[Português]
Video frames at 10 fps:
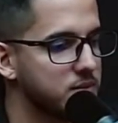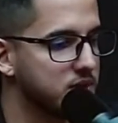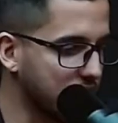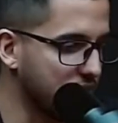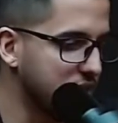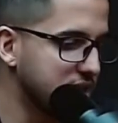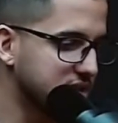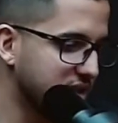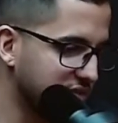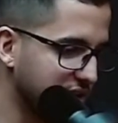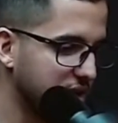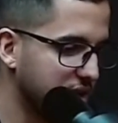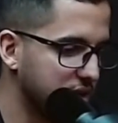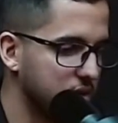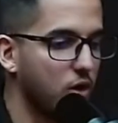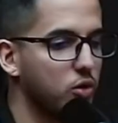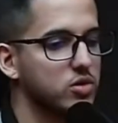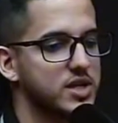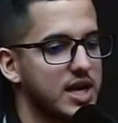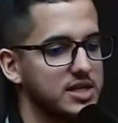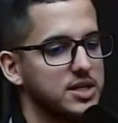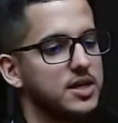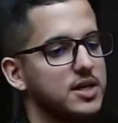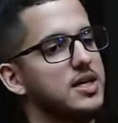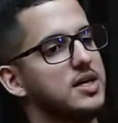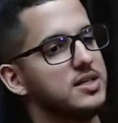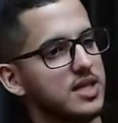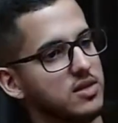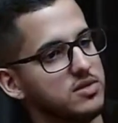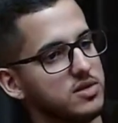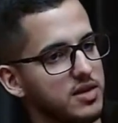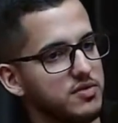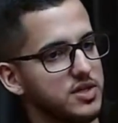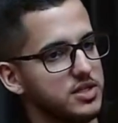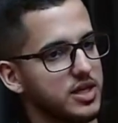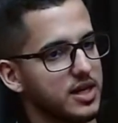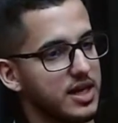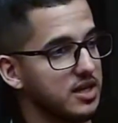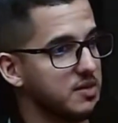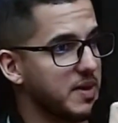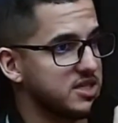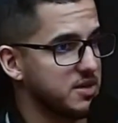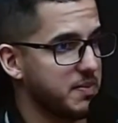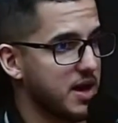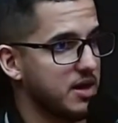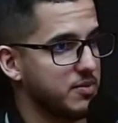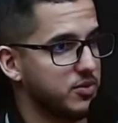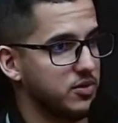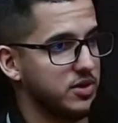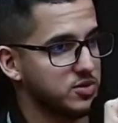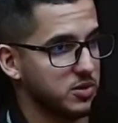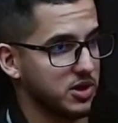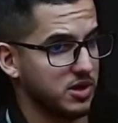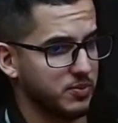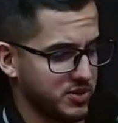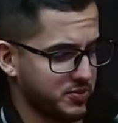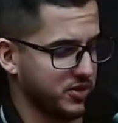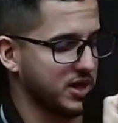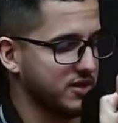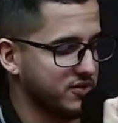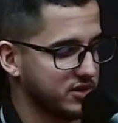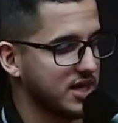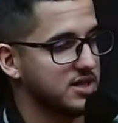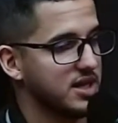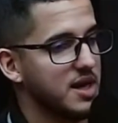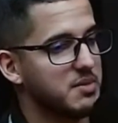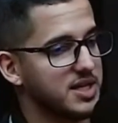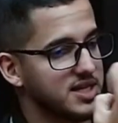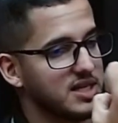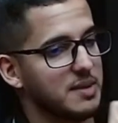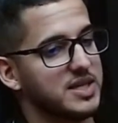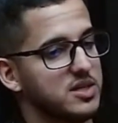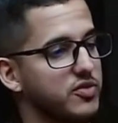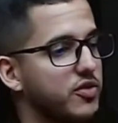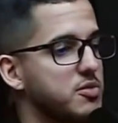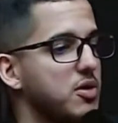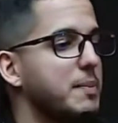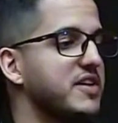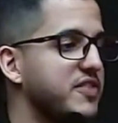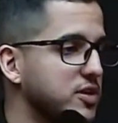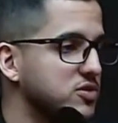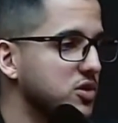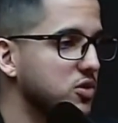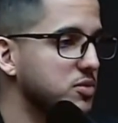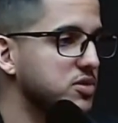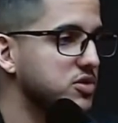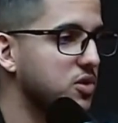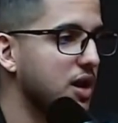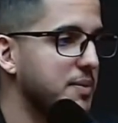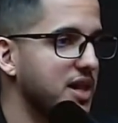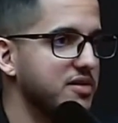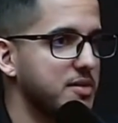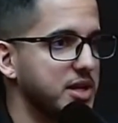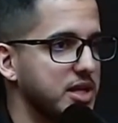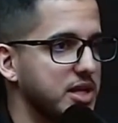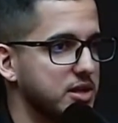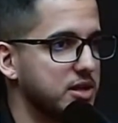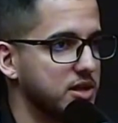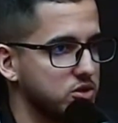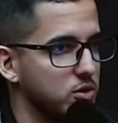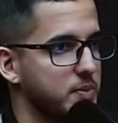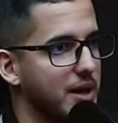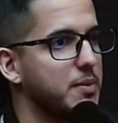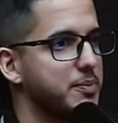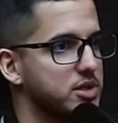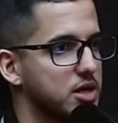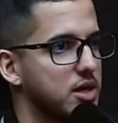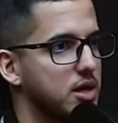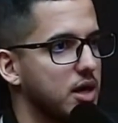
Então, você vê, ao contraste, criança dando entrevista, querendo participar, por espontânea vontade, para dizer que tá passando fome e uma prefeita usando ônibus escolar para levar militante do PT para campanha política.